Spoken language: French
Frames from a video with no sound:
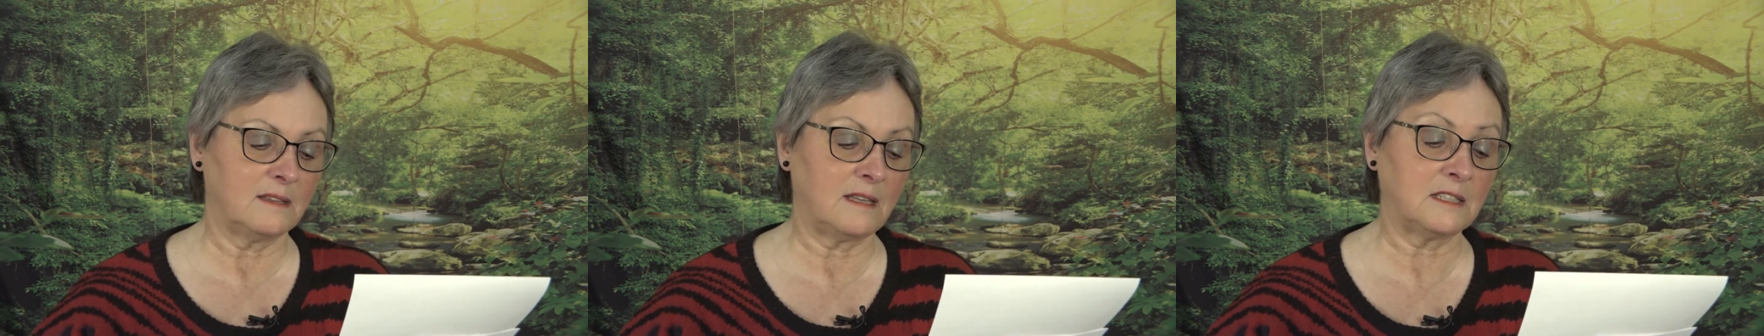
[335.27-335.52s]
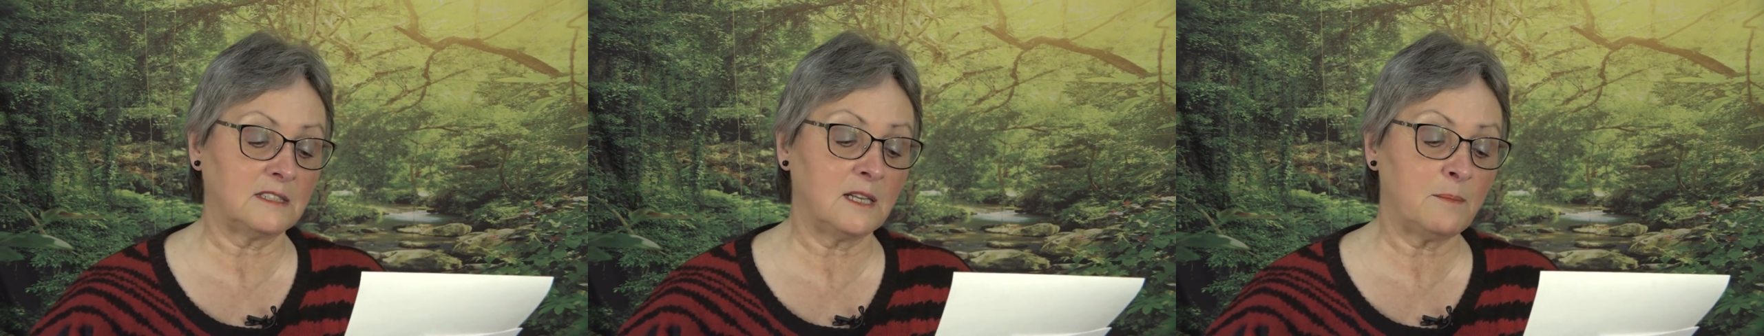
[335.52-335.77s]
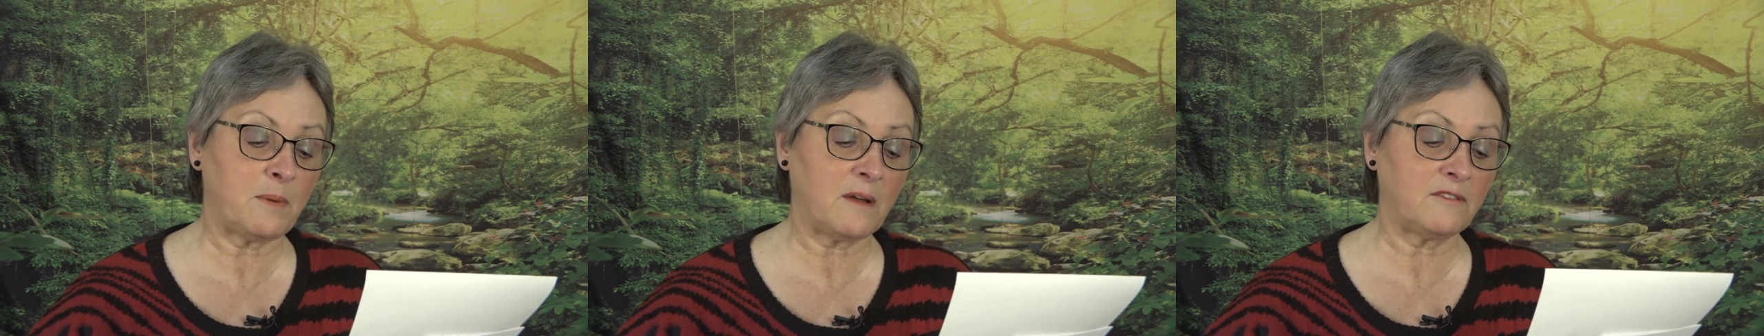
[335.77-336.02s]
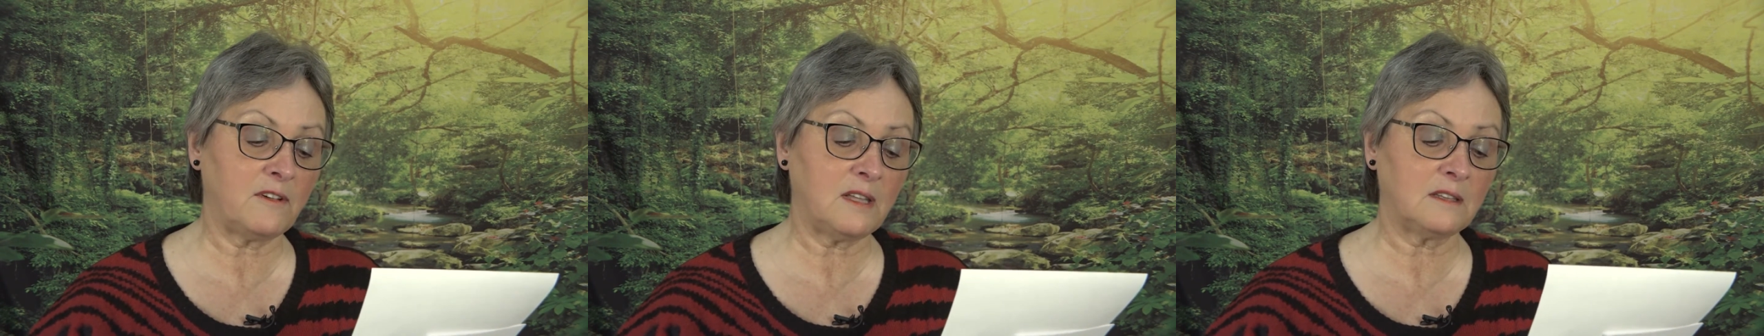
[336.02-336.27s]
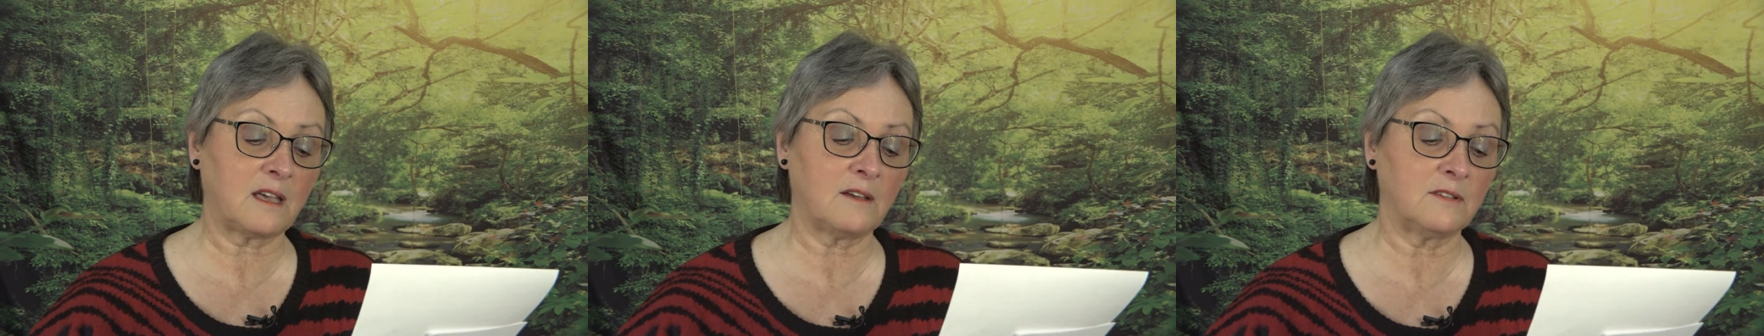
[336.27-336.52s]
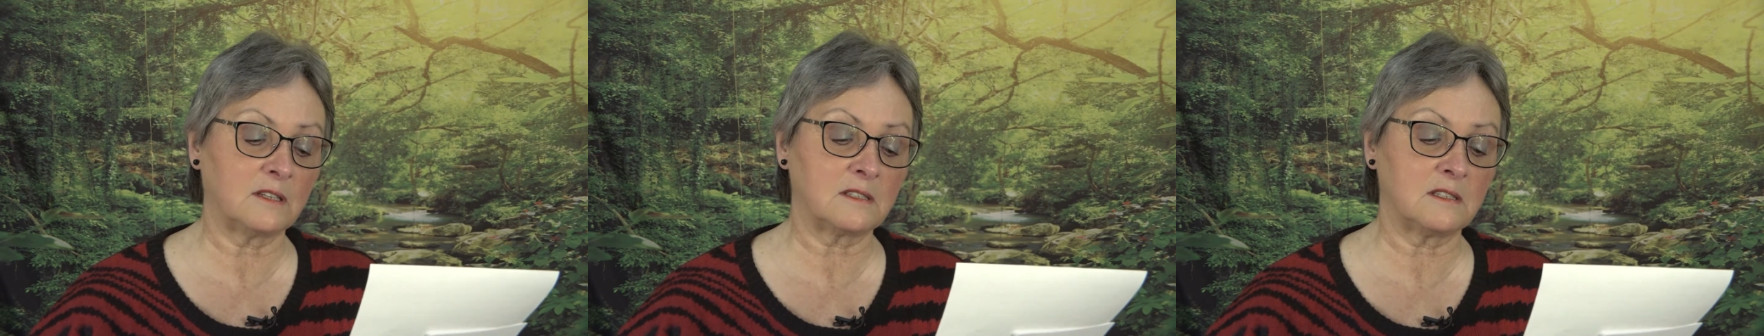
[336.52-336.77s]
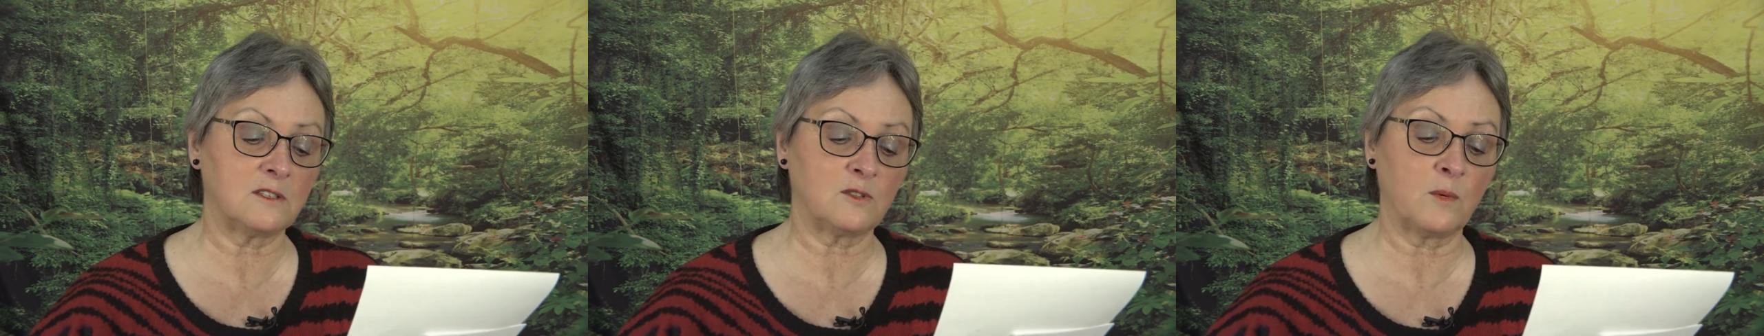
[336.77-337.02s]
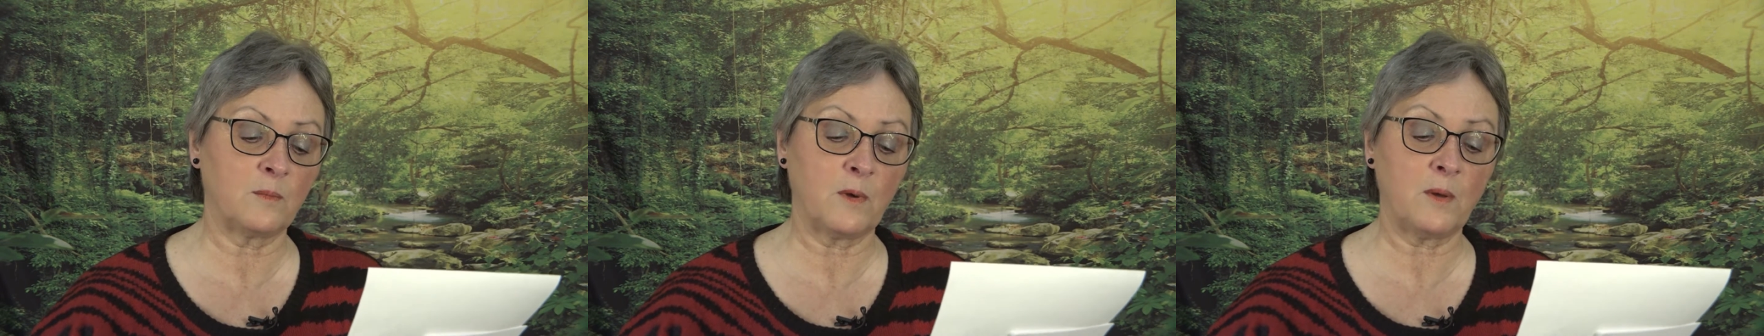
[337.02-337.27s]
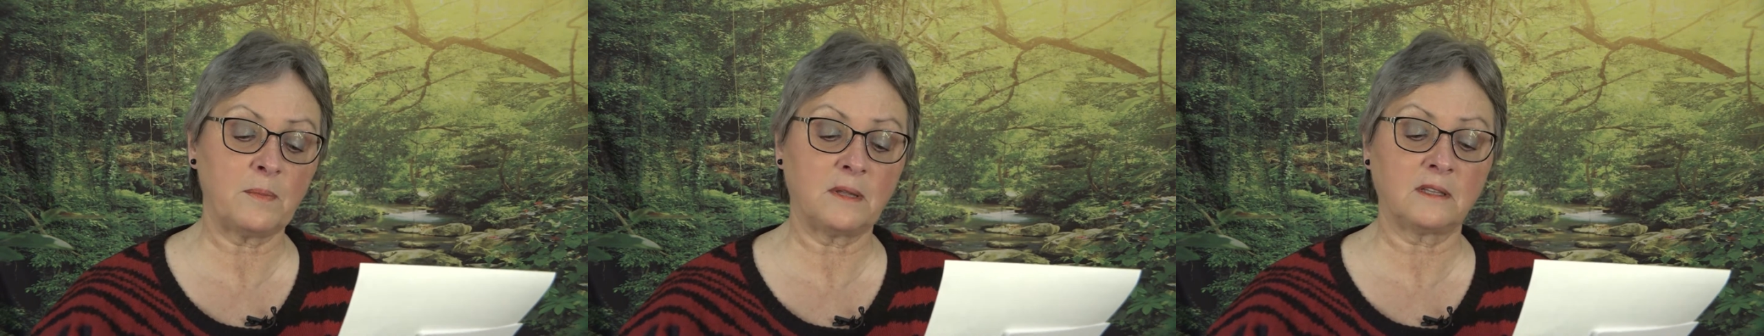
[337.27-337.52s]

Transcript: n'a-t-il pas fait traverser son peuple